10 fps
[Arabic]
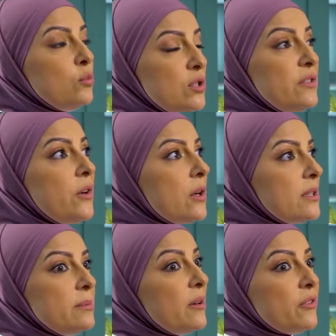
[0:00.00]
مضيفه
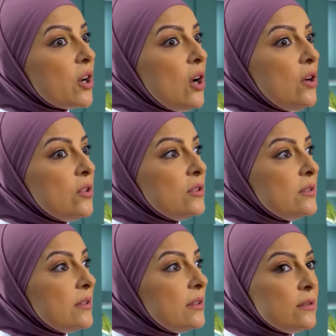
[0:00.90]
ارضي بقى فرحان
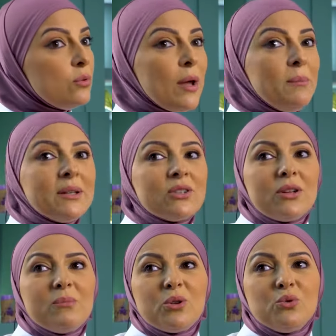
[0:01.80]
دعاء
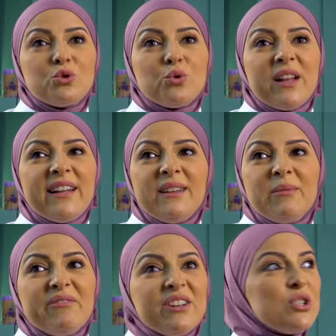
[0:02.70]
بتختار برضو شغلانات
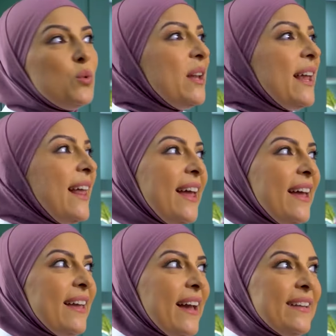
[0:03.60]
ما ينفعش اقول لها لا
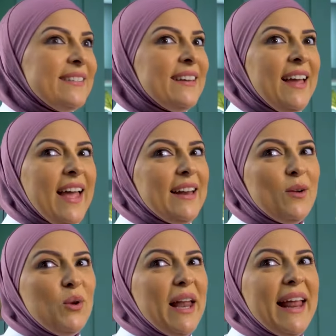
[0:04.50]
يعني
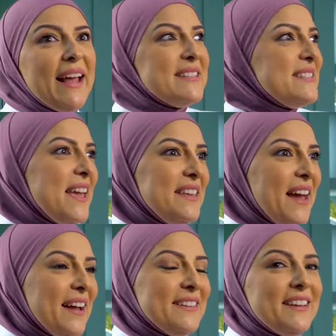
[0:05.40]
انا اقول لها لا ازاي
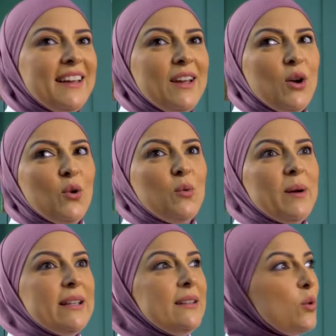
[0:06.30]
يعني
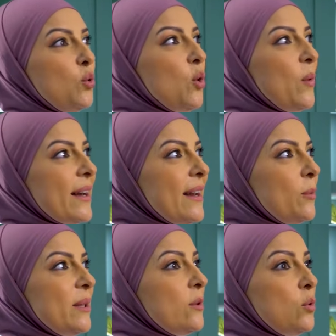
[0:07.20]
وبعدين اروح
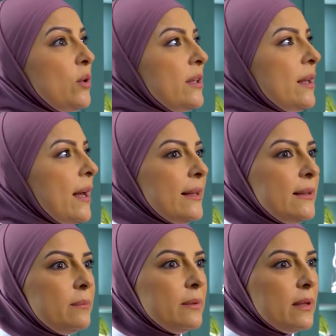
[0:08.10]
وارجع وبعدين اقول له ايه ده انا
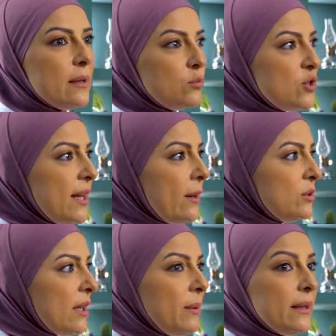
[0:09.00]
هقدم ده انا مذيعه
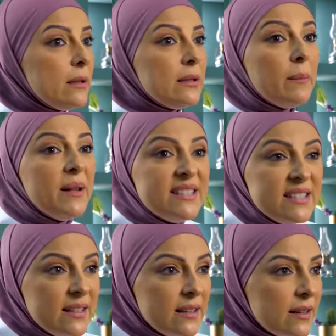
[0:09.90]
واتقبلت
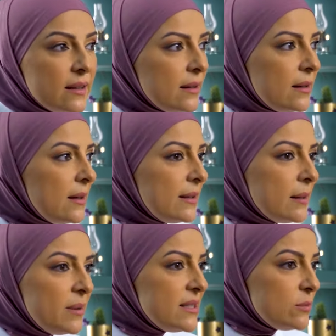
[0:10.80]
اتقبلتي
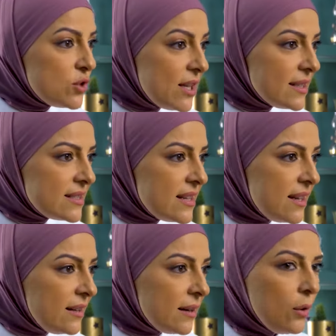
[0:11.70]
اتقبلتي مذيعه
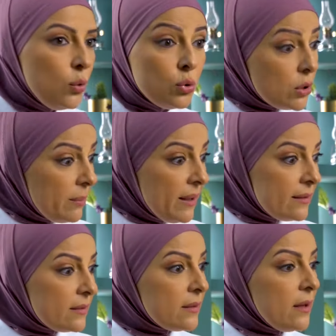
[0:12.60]
ازاي اقول له
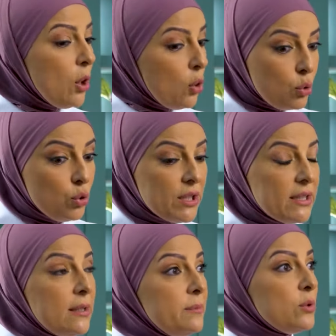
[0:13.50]
اتقبلت رحت
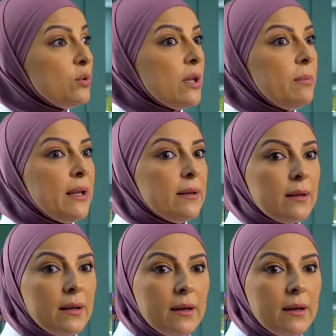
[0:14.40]
قدمت واتقبلت